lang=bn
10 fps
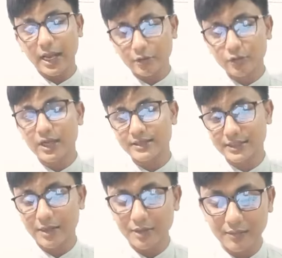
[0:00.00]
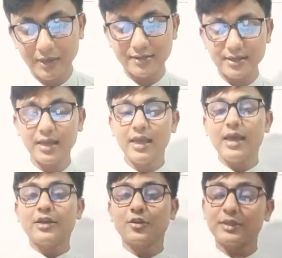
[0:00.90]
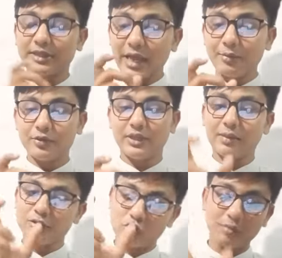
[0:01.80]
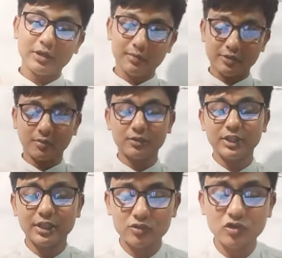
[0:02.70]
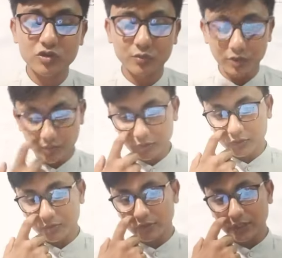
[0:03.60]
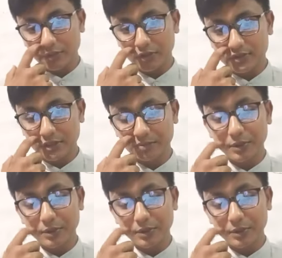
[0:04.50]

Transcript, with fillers: এখনও আছে অ্যাভেলেবেল আছে তবে তার মধ্যে আমি সব লেভেল সম্বন্ধে কিছু কিছু বলবো প্রথমত লেভেল হচ্ছে